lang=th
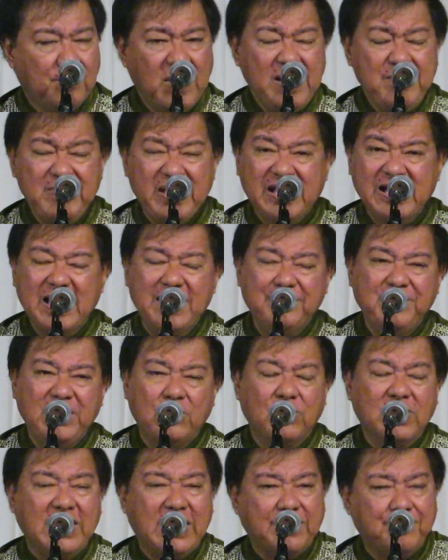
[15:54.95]
ไม่มีใคร
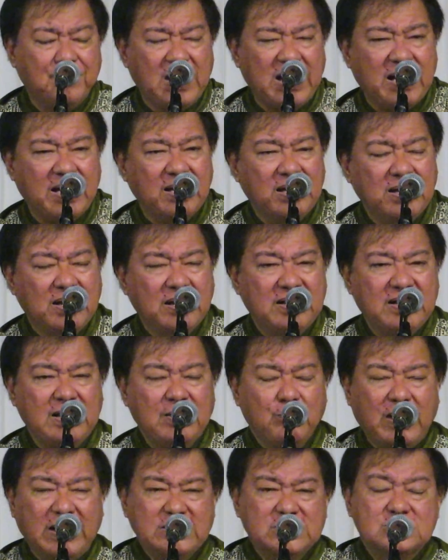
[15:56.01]
มีโอกาสมา
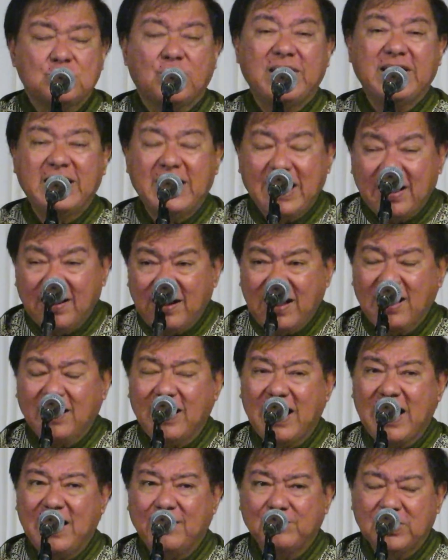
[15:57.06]
ที่วัดสวรรดารา
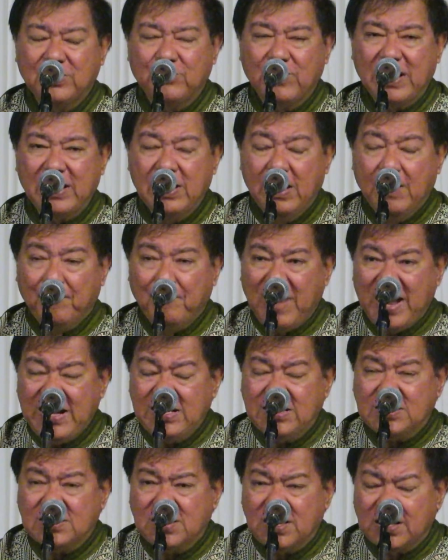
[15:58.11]
รามหรือว่า
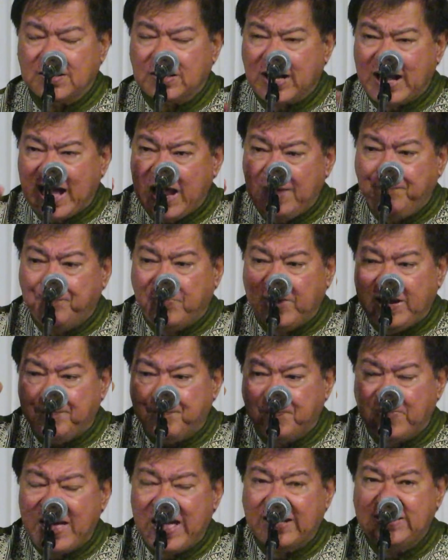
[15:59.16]
มันเกิดการเป
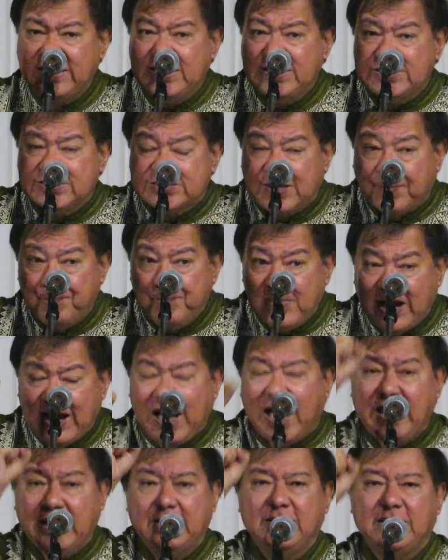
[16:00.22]
ลี่ยนแปลงที่
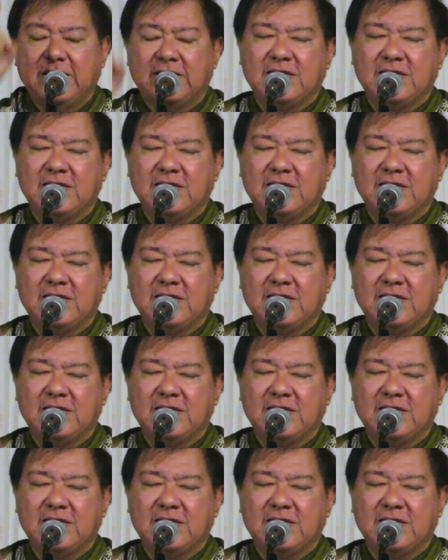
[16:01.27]
สำคัญ